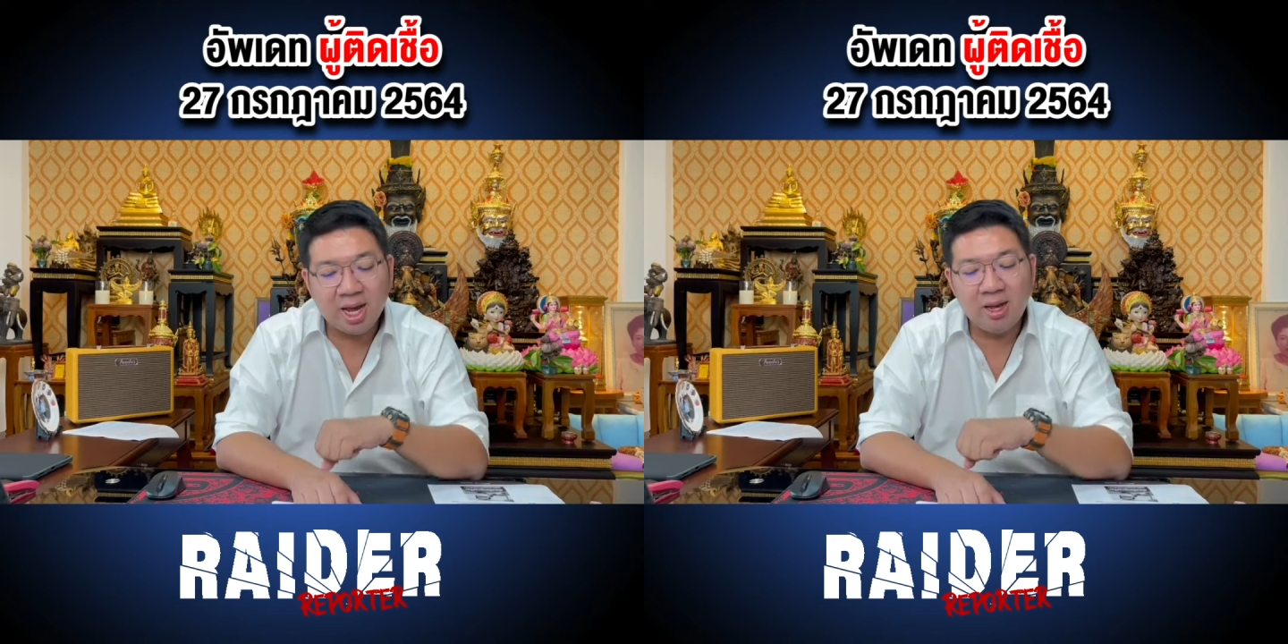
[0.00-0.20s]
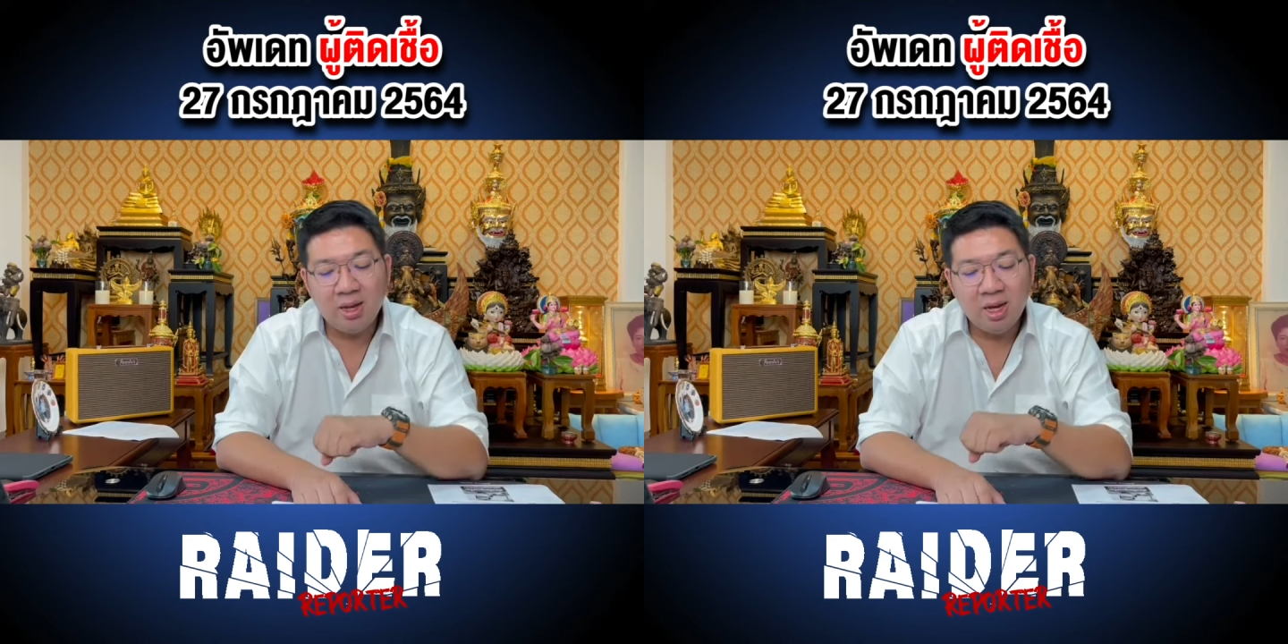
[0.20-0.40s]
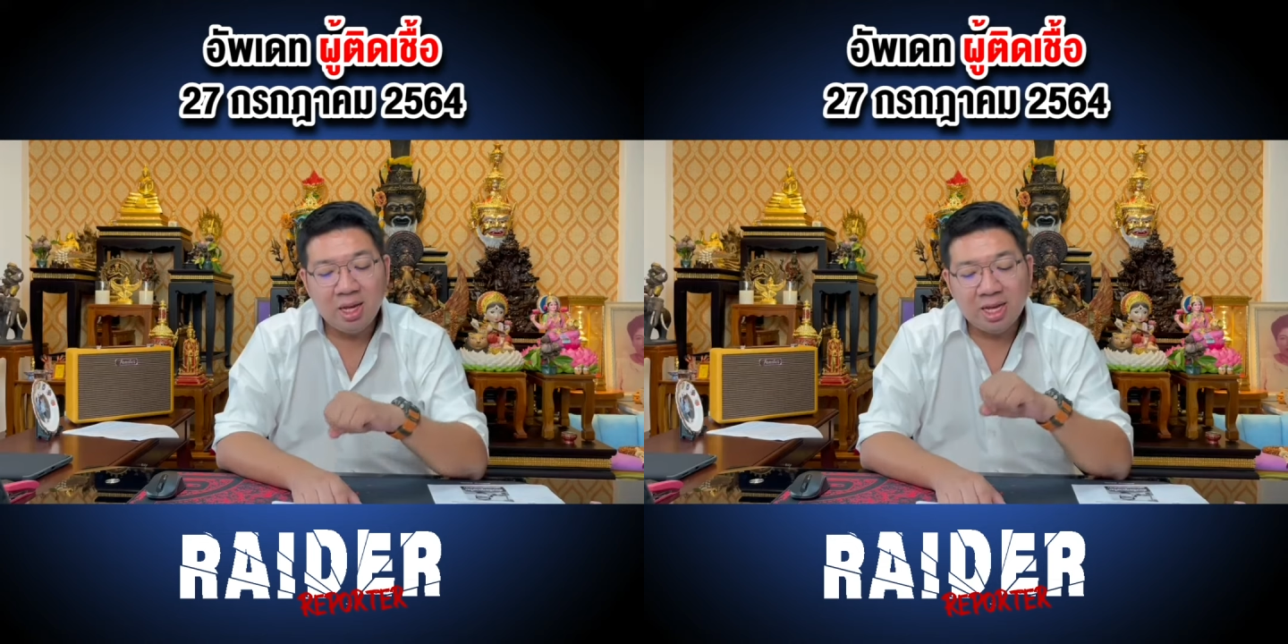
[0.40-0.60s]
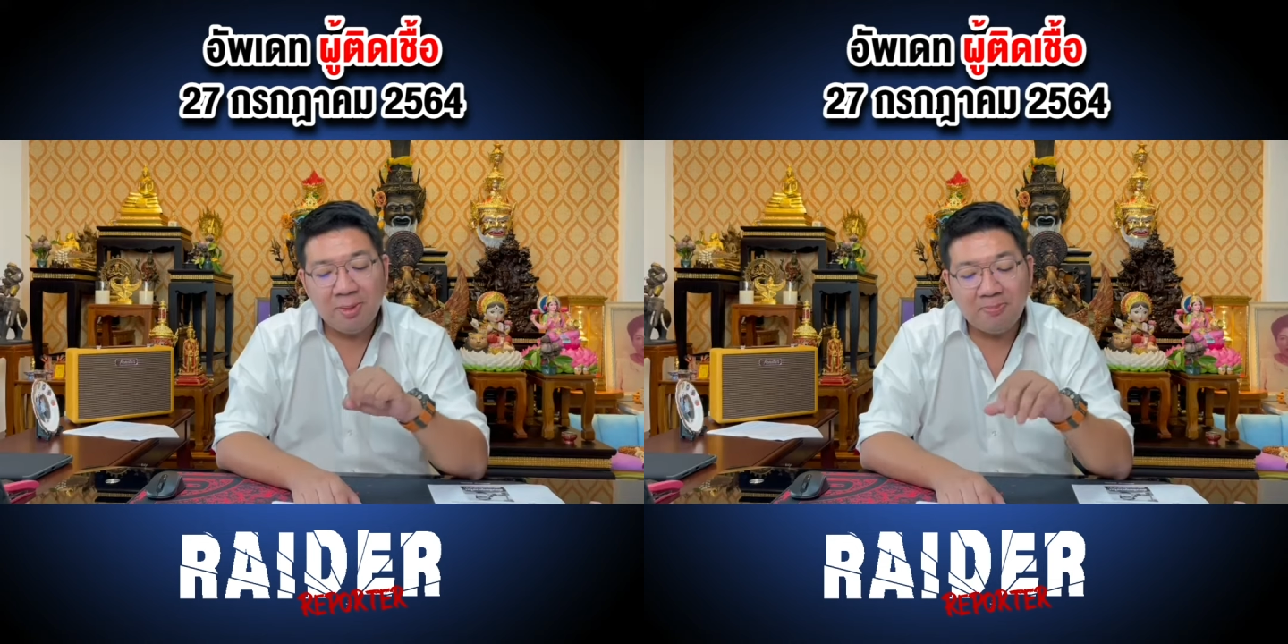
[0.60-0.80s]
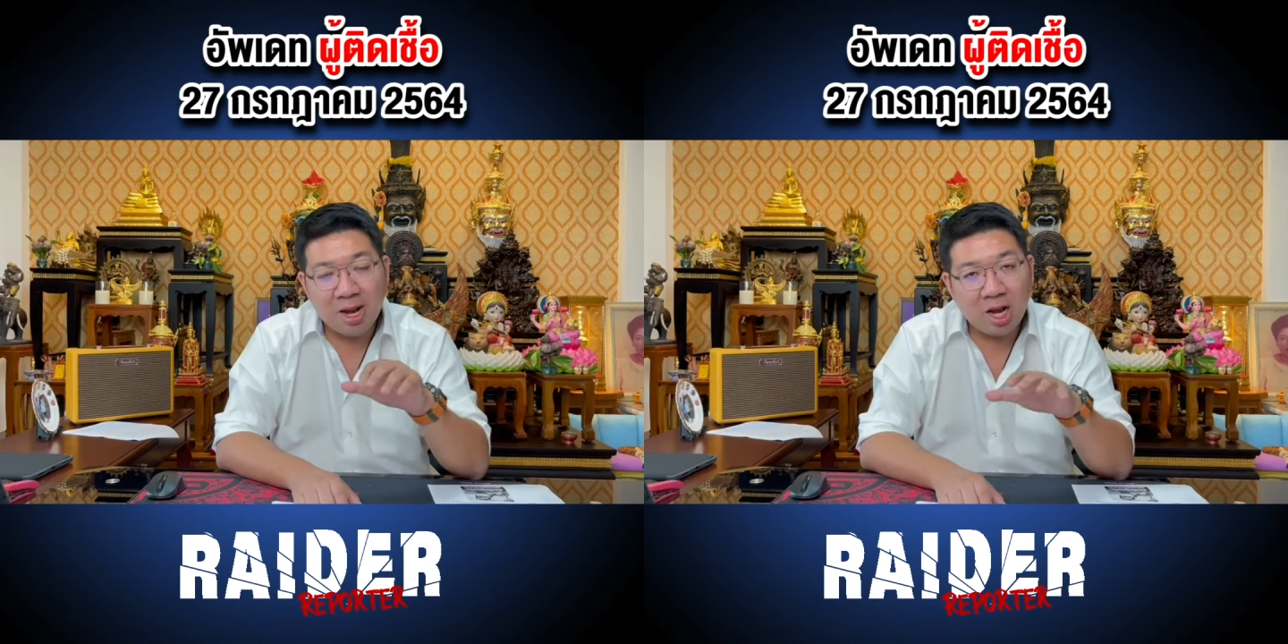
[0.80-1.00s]
นะ คิด
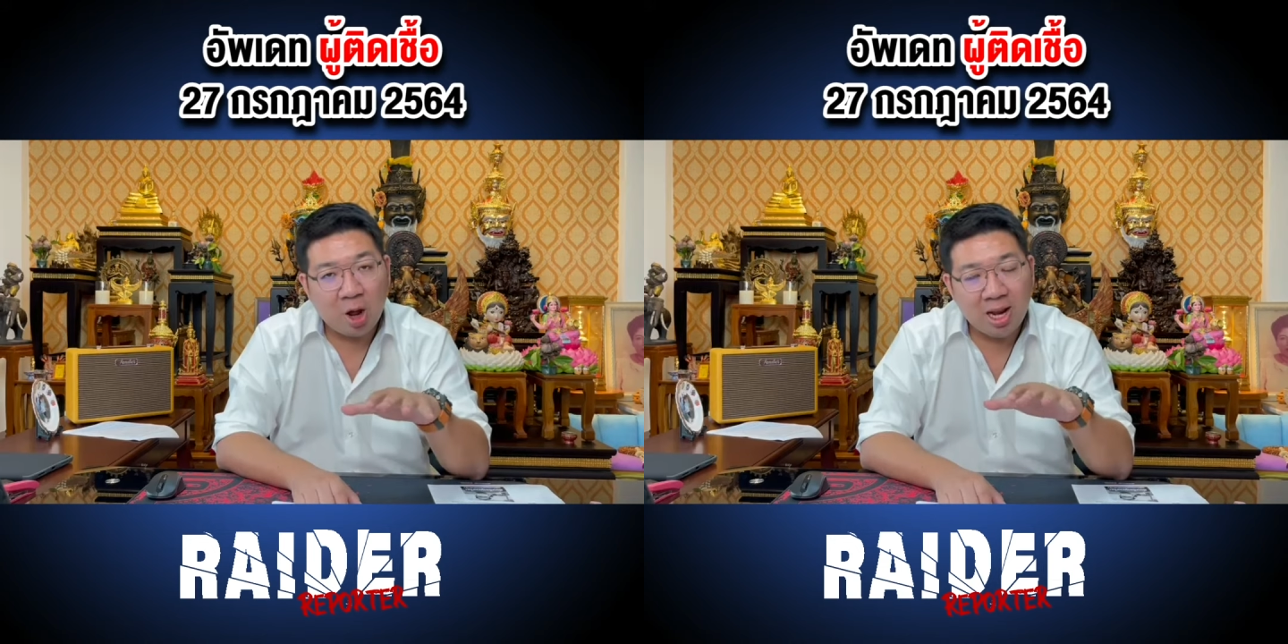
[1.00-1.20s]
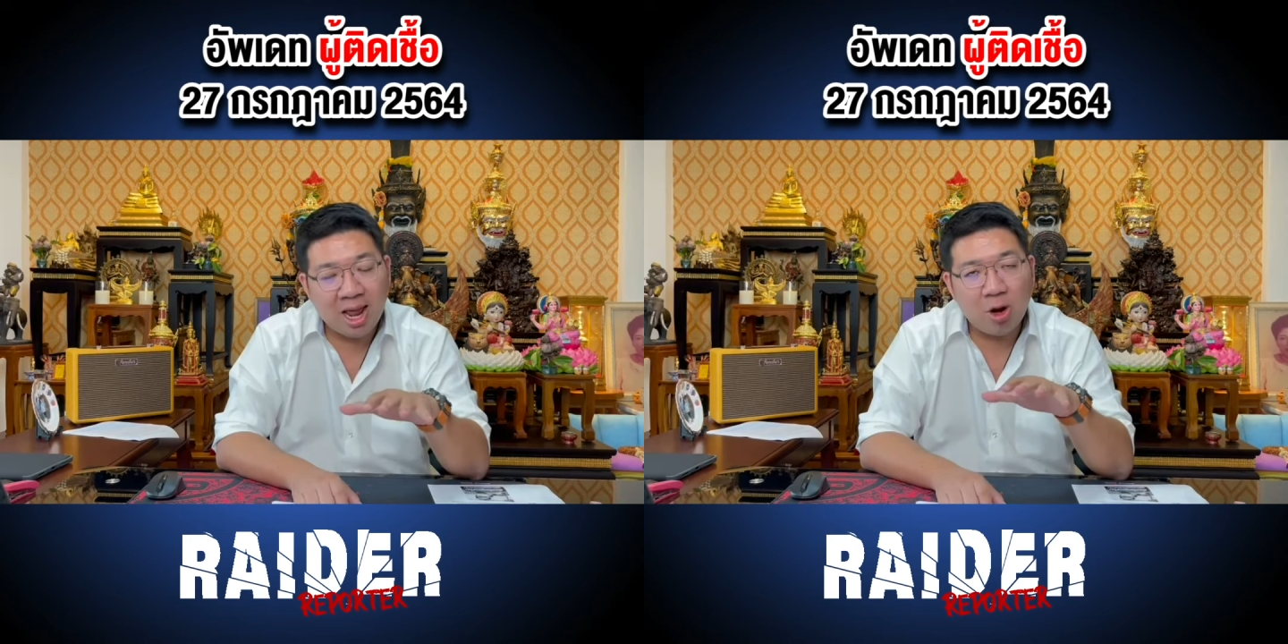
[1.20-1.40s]
เป็นร้อยละ